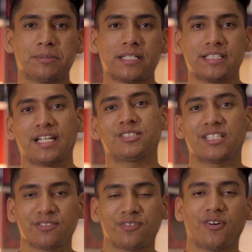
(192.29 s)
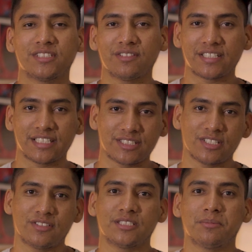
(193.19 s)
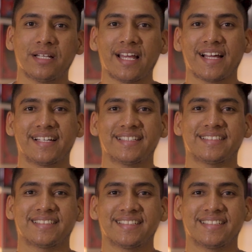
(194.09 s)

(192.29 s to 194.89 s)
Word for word: para tirar suas fotos e fazer seus vídeos bem legais.